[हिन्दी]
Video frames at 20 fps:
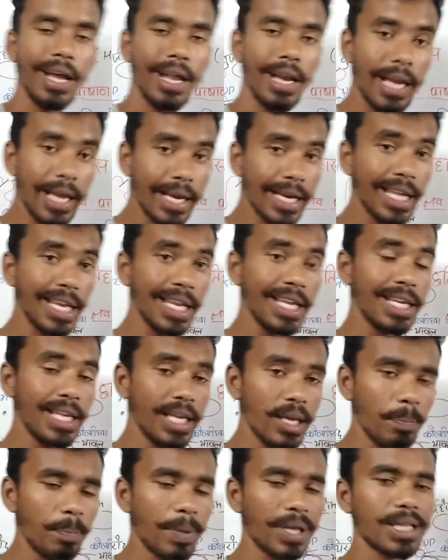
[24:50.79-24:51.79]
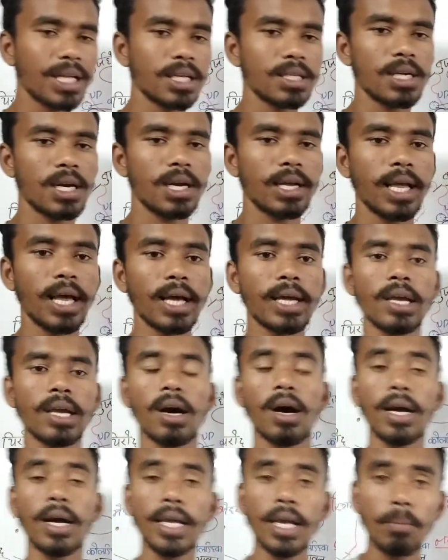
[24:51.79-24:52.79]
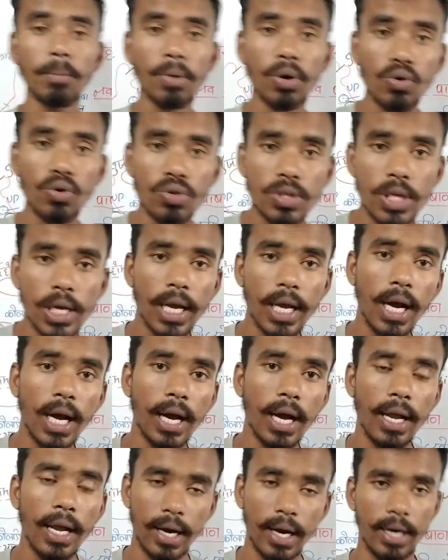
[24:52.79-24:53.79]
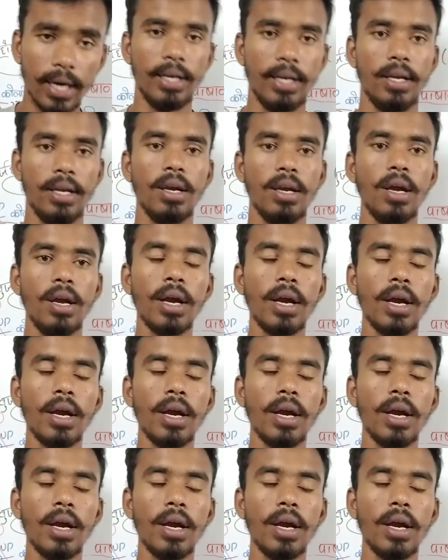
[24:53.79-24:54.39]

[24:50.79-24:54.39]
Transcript: लेकिन ये पता चल गया कि हाँ ये मनुष्य का है हड्डी